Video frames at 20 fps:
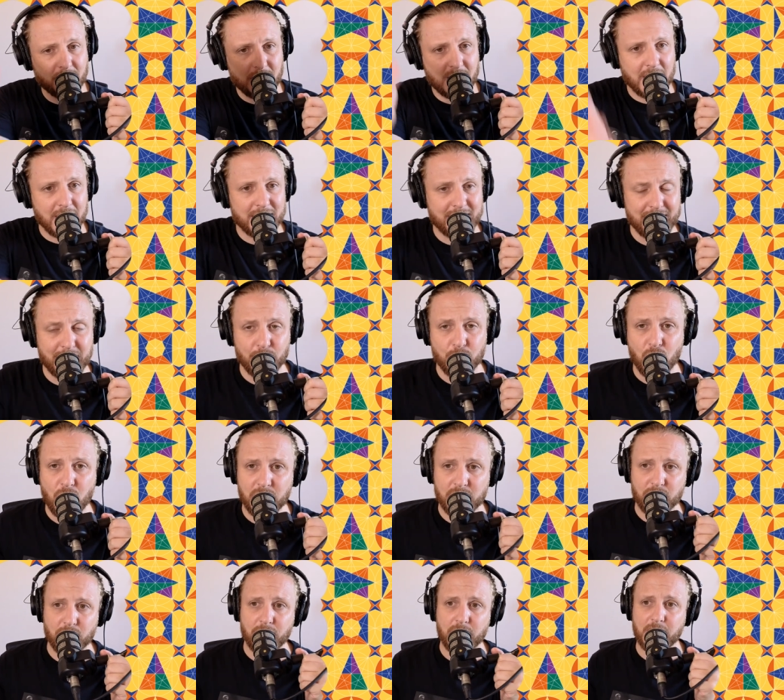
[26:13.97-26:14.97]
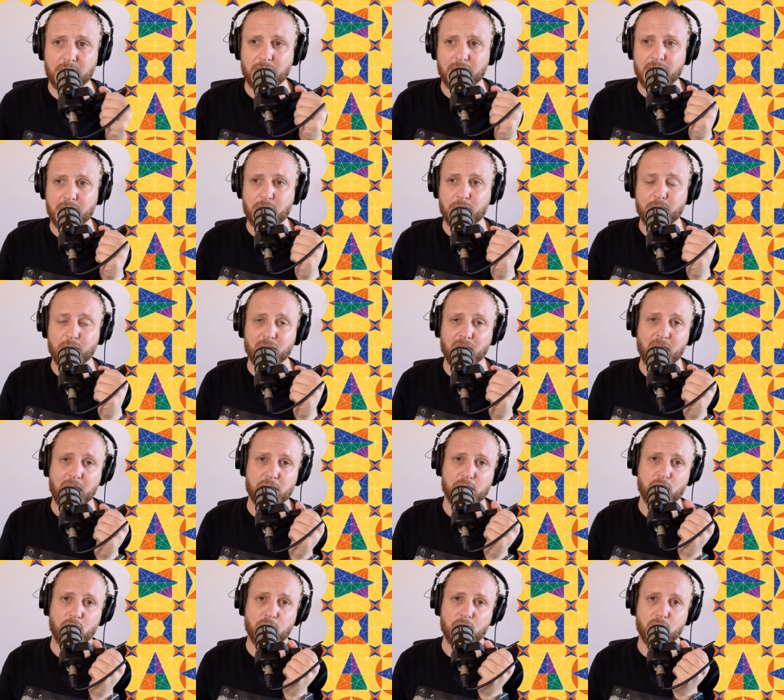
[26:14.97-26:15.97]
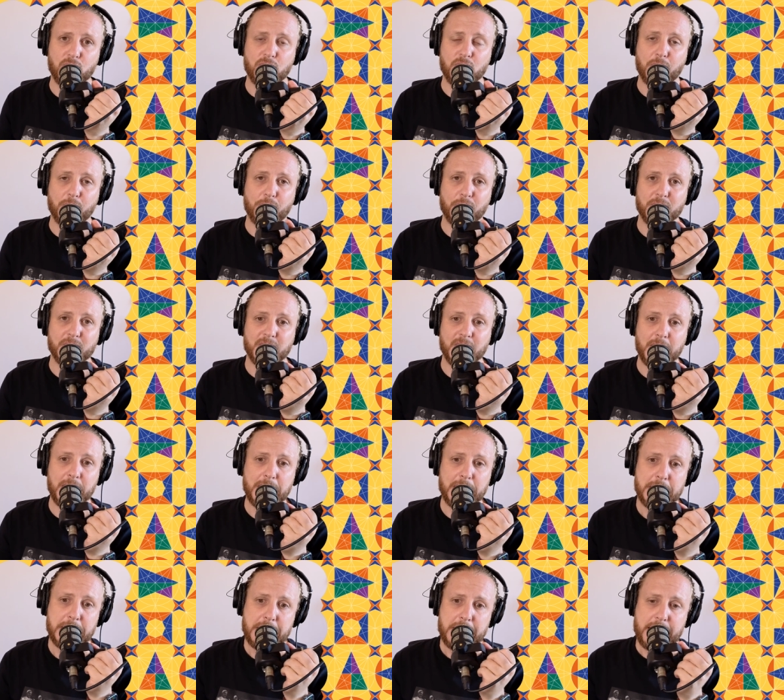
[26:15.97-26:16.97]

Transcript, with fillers: Dites-moi dans les commentaires ce que vous en pensez.